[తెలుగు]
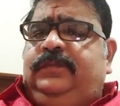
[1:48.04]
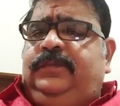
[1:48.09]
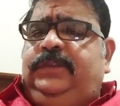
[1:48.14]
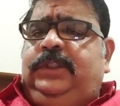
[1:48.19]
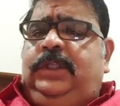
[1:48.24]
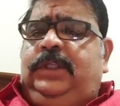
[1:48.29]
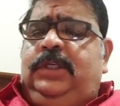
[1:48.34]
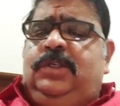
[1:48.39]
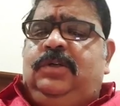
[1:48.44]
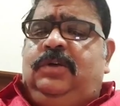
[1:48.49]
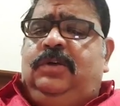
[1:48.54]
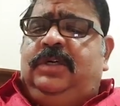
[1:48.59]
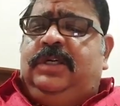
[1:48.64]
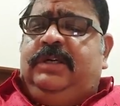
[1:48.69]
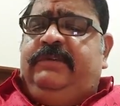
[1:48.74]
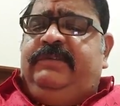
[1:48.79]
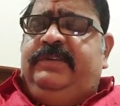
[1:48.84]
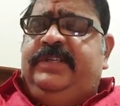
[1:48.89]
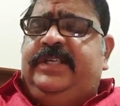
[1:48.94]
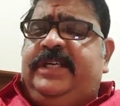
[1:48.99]
యూరప్లోని అన్ని
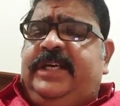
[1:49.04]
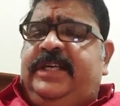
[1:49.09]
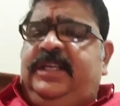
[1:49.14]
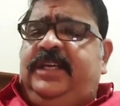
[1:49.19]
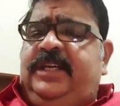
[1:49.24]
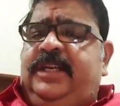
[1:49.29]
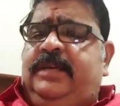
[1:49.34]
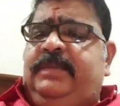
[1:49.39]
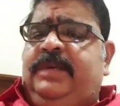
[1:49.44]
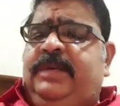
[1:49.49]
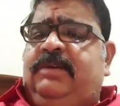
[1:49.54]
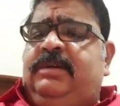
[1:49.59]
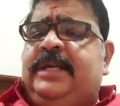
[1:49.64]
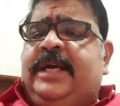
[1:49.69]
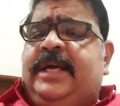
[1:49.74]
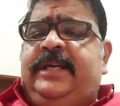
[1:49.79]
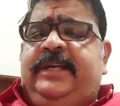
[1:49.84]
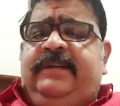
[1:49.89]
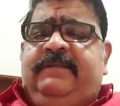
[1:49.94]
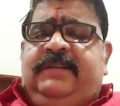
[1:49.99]
రాష్ట్రాలు అలాగే
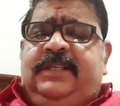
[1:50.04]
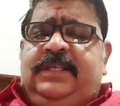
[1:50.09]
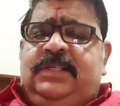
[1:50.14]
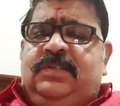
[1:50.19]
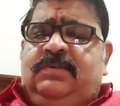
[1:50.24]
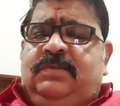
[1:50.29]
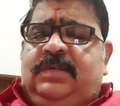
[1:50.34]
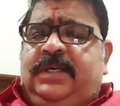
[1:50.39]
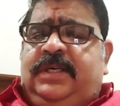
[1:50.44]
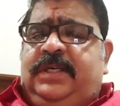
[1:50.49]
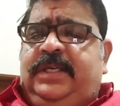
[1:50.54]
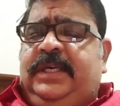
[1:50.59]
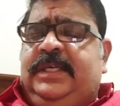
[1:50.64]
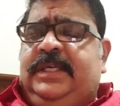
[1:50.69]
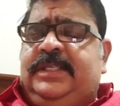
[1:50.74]
కొన్ని